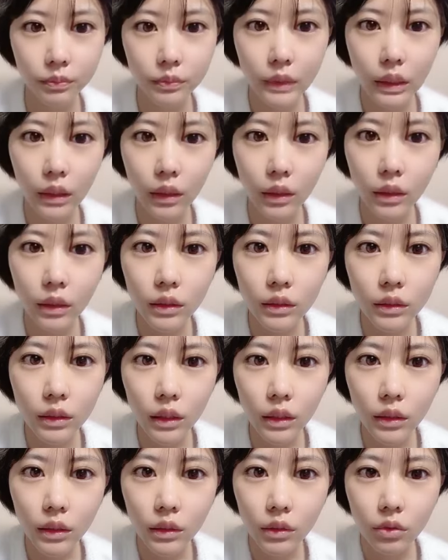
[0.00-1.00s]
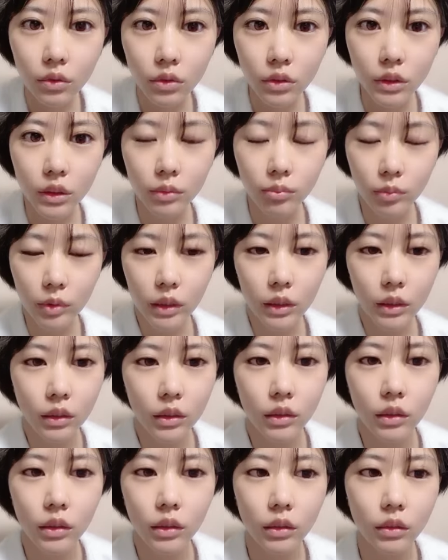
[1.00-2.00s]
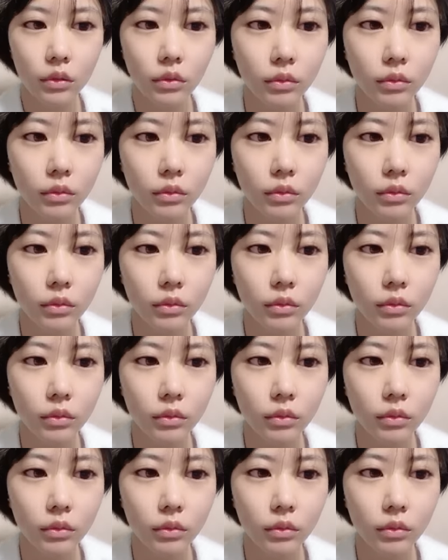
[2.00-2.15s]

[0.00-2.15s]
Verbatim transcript: う再起動してみなきゃ